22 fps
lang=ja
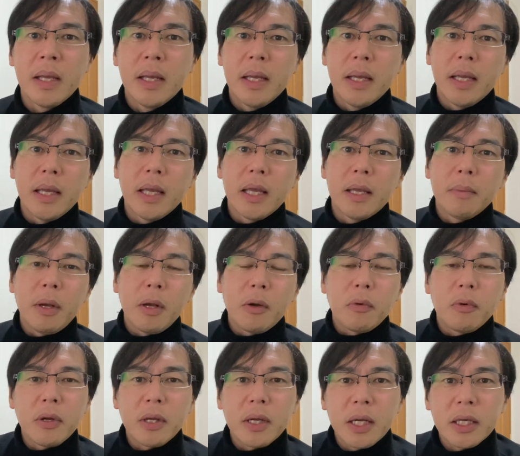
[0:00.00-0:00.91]
えー、まあ、
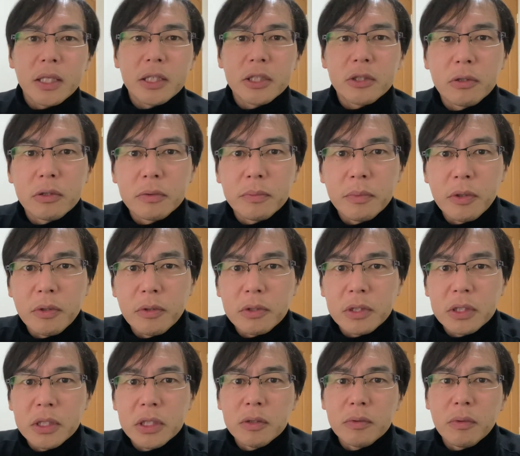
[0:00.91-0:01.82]
これが1つ目
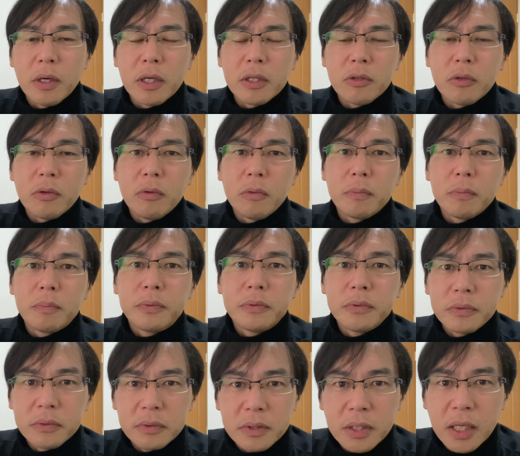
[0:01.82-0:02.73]
のキーワードの
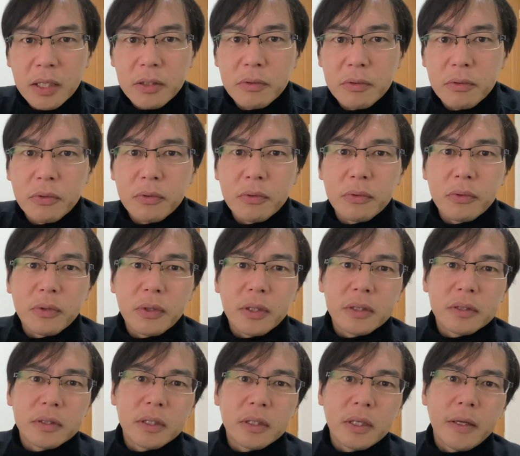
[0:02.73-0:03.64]
分断ということ
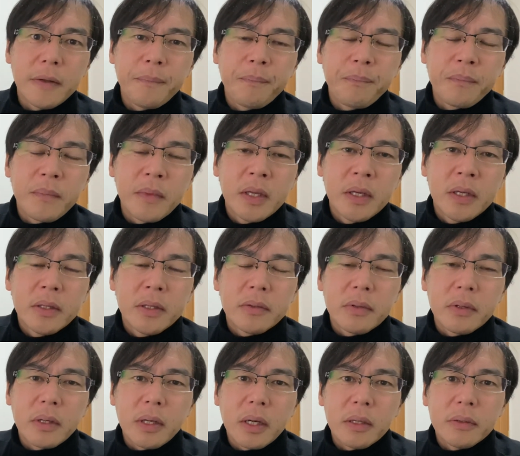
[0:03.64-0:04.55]
ですね。
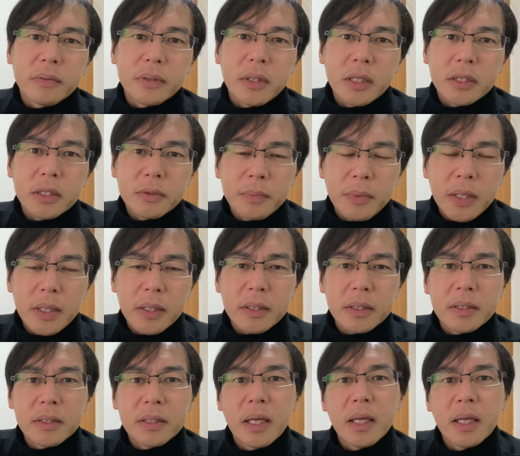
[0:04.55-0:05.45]
それから2つ目、
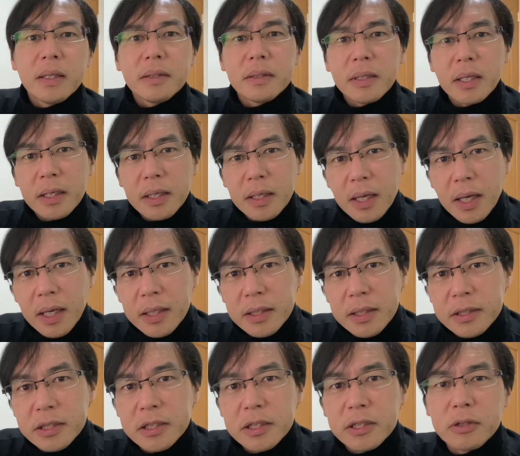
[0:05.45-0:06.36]
原点
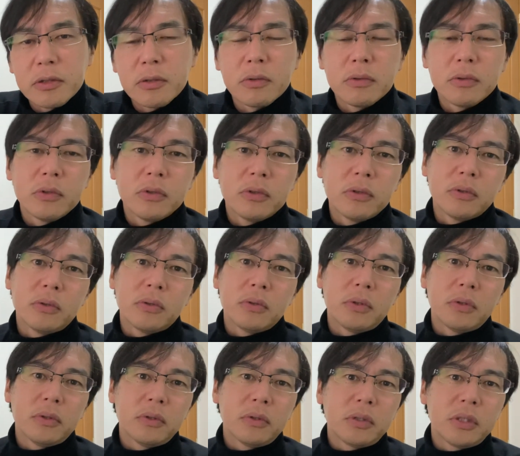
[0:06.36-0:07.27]
回帰という
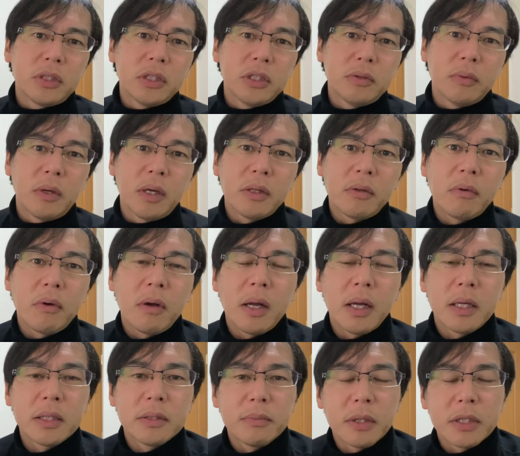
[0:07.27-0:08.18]
キーワード
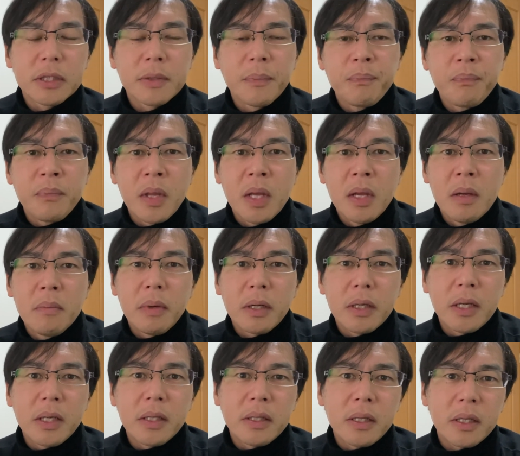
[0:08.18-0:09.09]
があります。
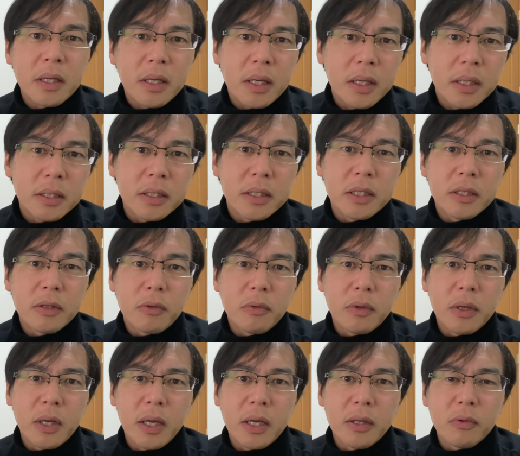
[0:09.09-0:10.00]
まあ、限定回帰、
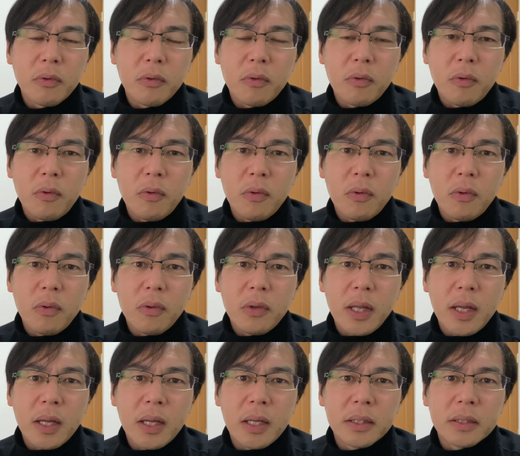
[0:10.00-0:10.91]
これあの
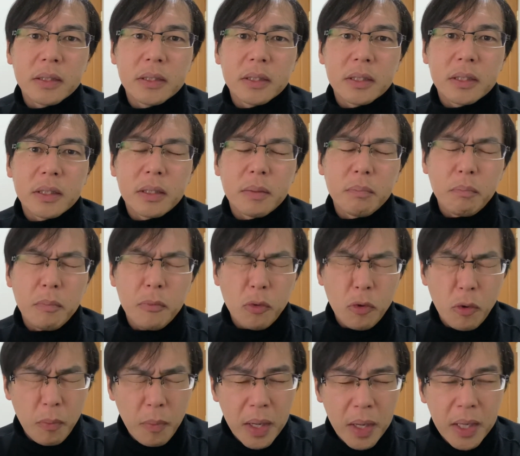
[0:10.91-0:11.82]
コロナに
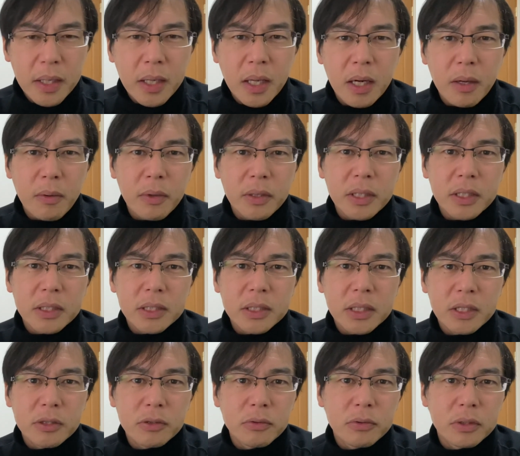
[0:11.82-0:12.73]
の前から
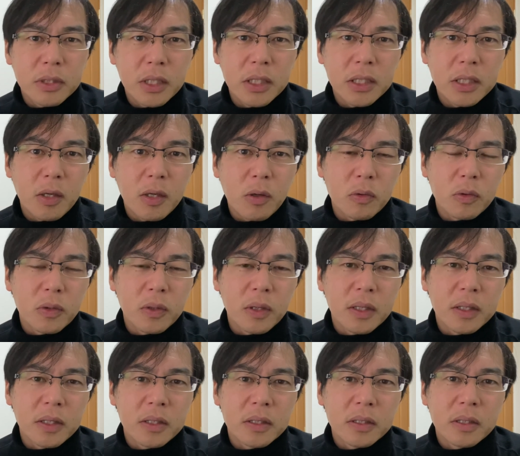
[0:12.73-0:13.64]
私が言っていたこと
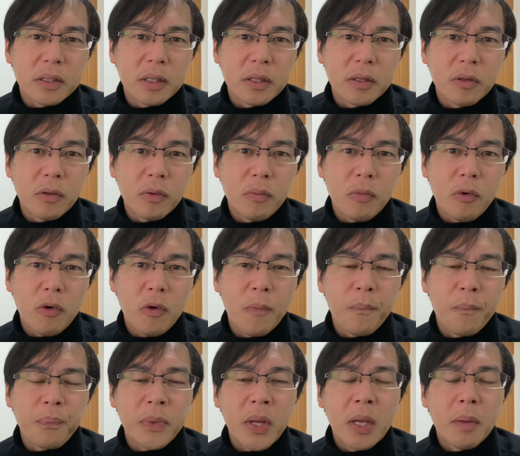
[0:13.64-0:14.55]
なんですけれど
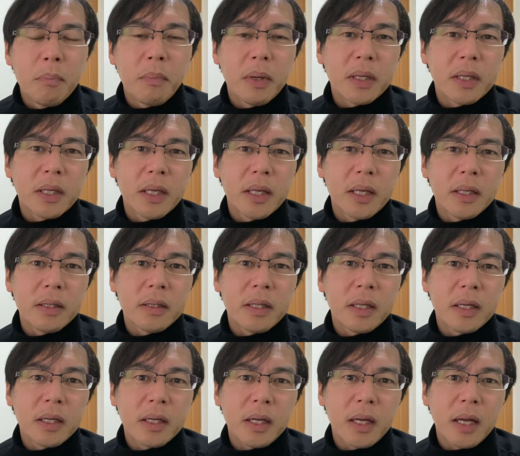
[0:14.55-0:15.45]
も、まあ、原
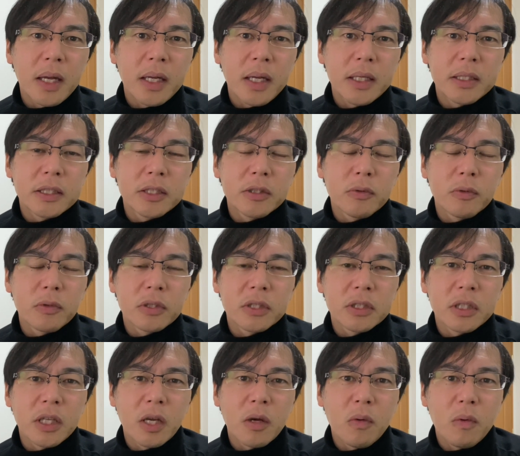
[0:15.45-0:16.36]
点回帰を
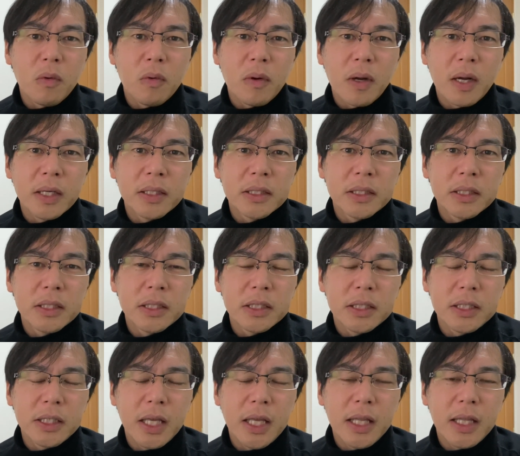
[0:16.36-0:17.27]
した方がいい
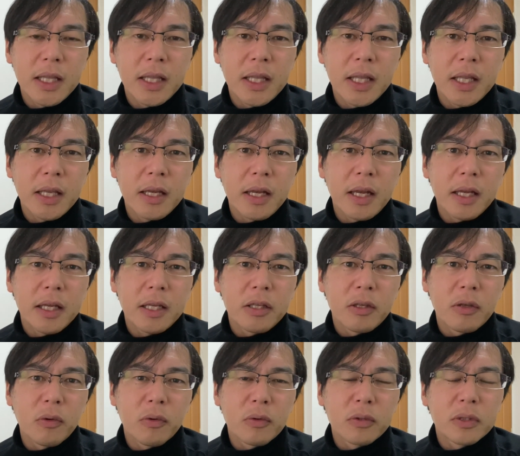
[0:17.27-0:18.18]
し、原点
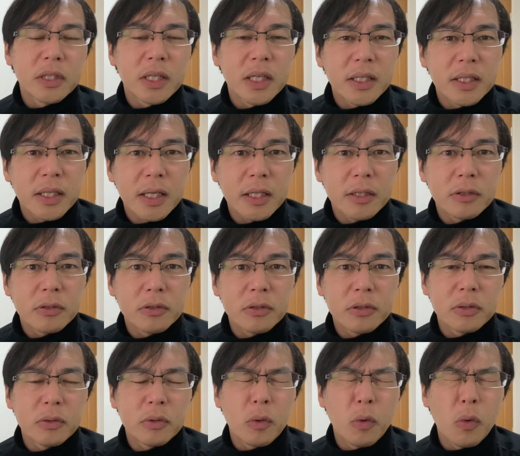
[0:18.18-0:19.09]
回帰をせざ
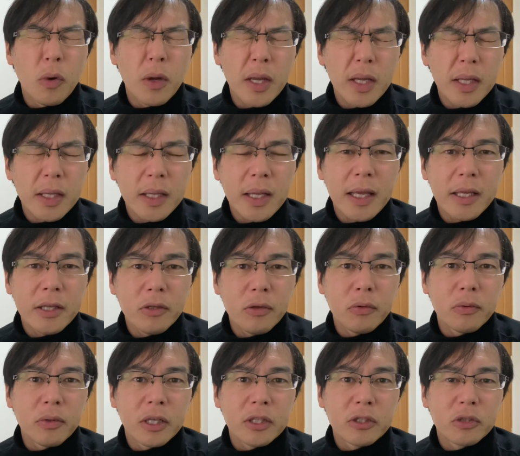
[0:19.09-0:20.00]
るを得ない
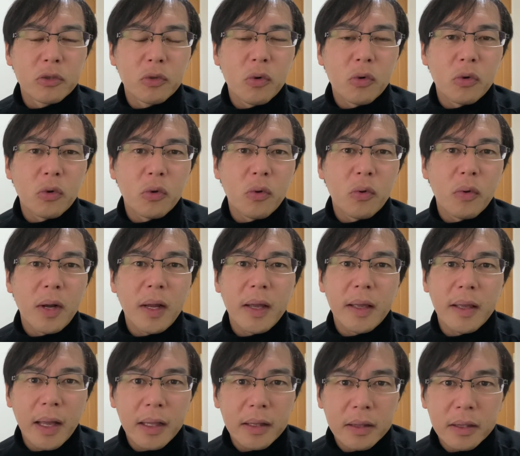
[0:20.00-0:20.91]
ような状況が
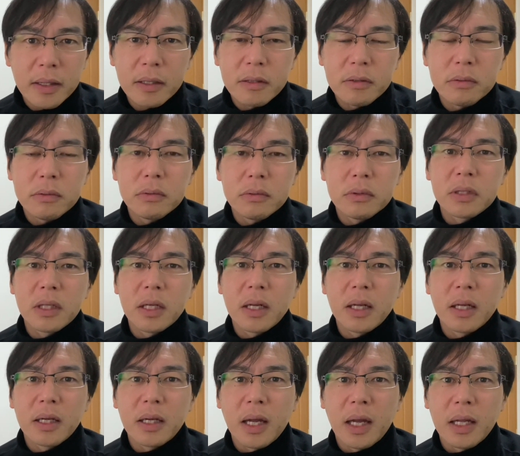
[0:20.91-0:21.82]
やってくるんじゃ
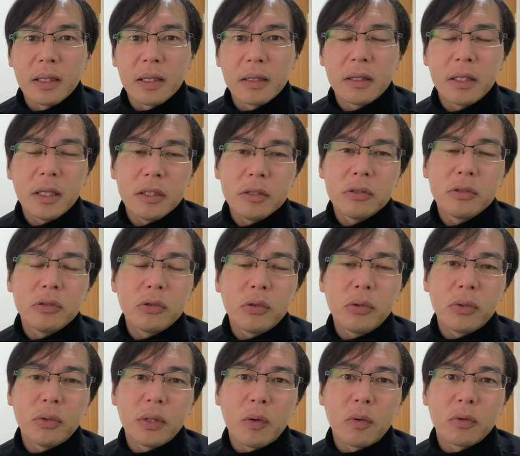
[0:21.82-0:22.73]
ないかっていう
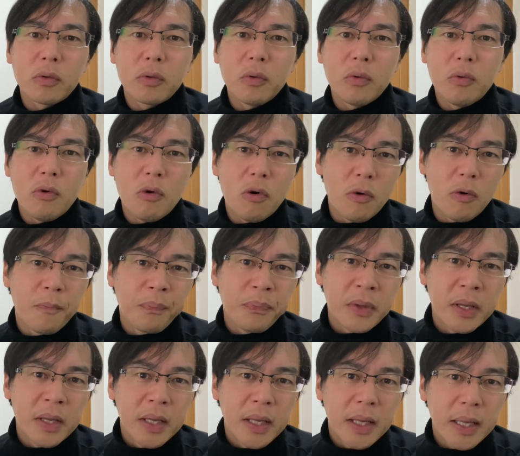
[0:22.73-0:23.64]
ようなことを、
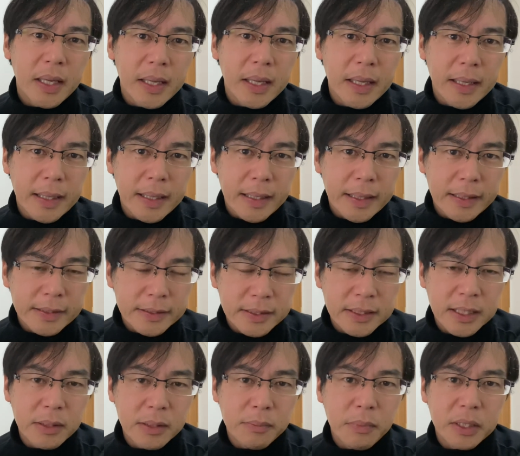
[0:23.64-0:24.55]
えー、
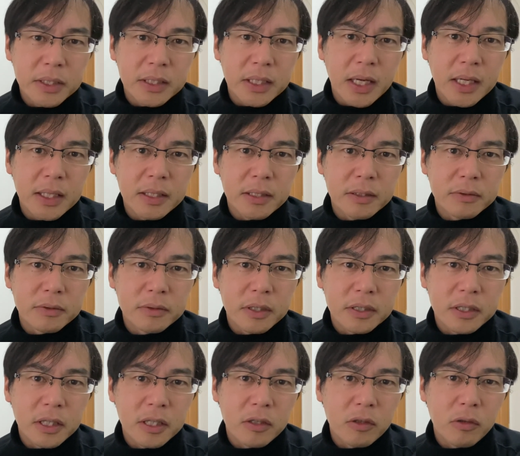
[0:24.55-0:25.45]
1年前に書いてるん
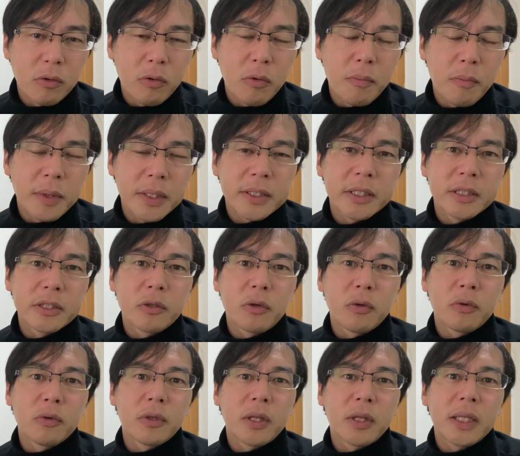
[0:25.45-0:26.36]
ですけれども、まさに
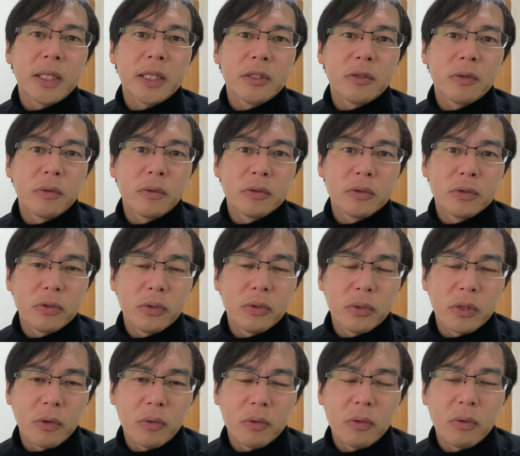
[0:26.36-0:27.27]
コロナでそういう
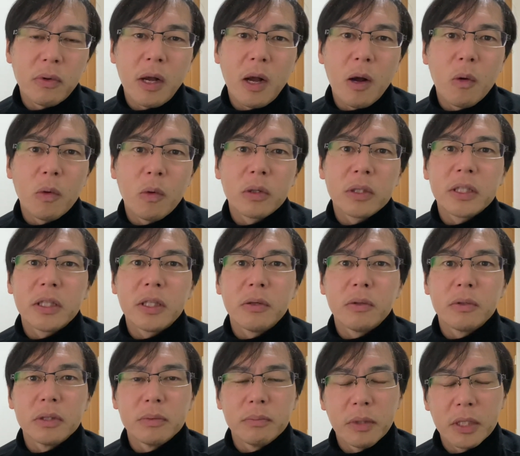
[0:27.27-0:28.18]
ようなことが起き
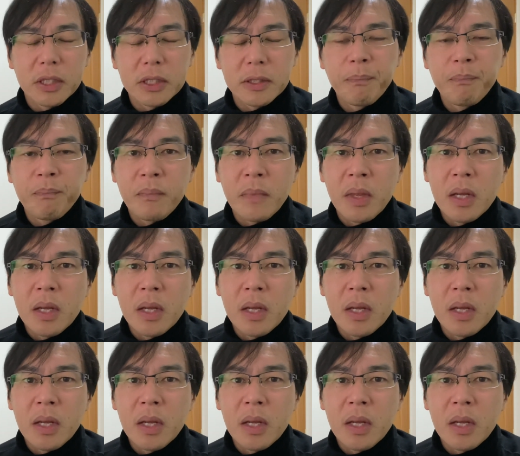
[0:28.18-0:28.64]
ております。